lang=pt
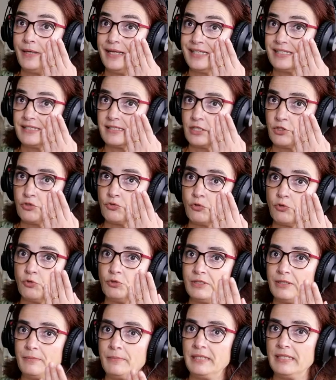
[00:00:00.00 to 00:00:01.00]
é que seja um
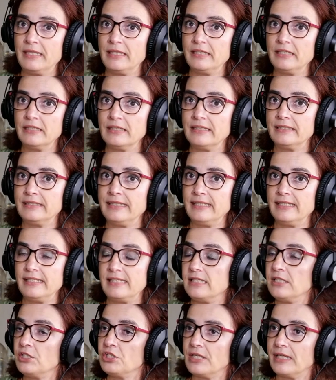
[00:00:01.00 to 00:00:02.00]
contaminante, ele até
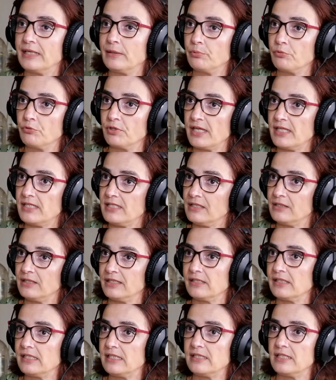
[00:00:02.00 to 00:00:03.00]
existe em abundância,
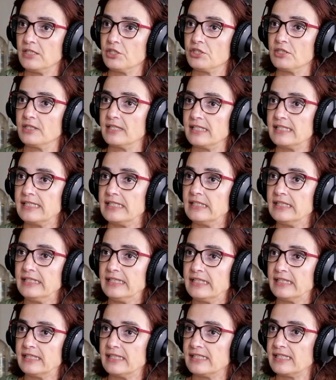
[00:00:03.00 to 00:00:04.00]
ele existe na
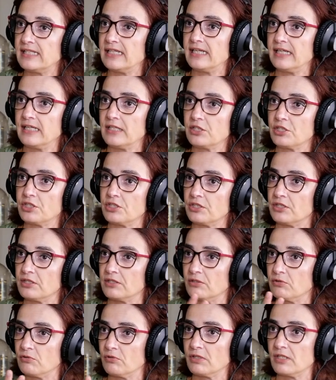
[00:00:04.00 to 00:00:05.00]
sílica, nas areias
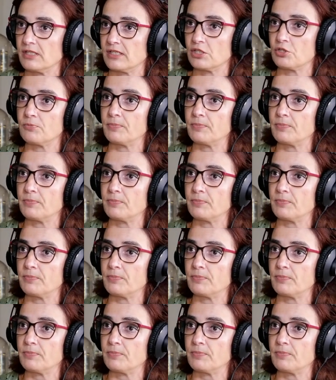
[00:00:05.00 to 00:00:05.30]
de todas as